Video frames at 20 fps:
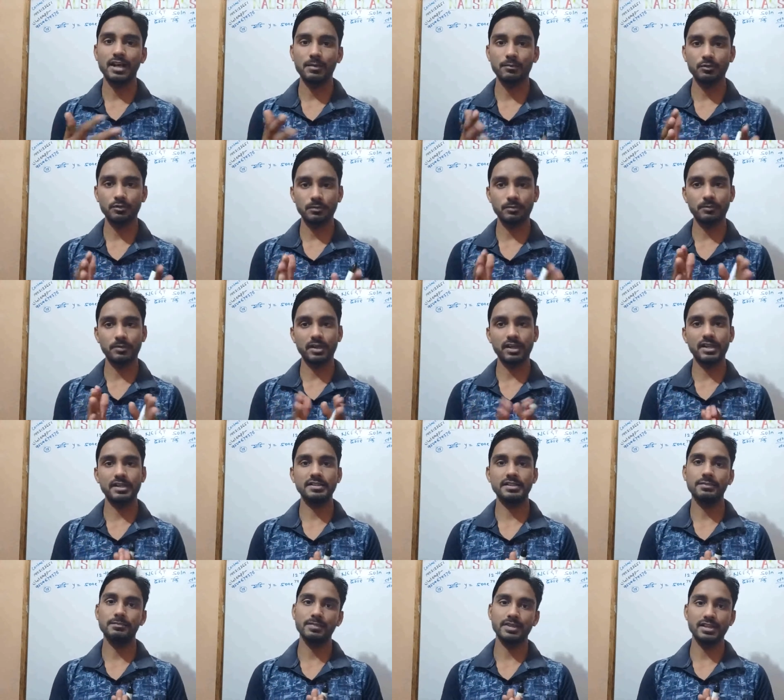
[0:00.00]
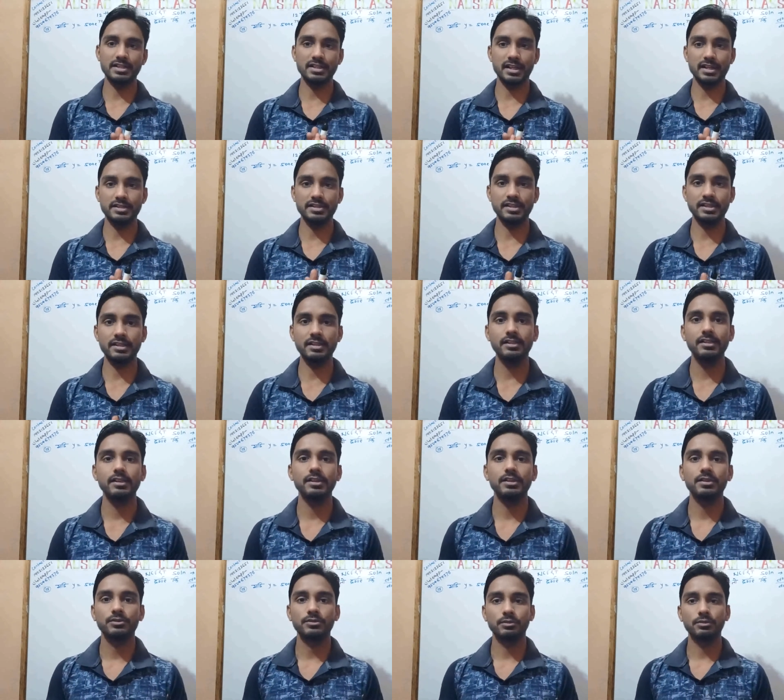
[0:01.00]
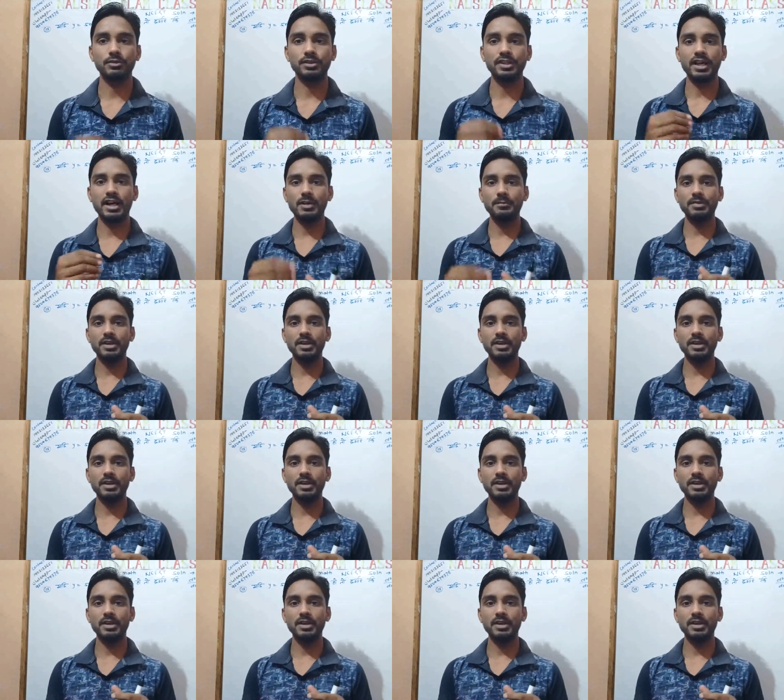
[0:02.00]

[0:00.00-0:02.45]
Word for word: आपको पहले से मिल जाए ठीक है तो यहाँ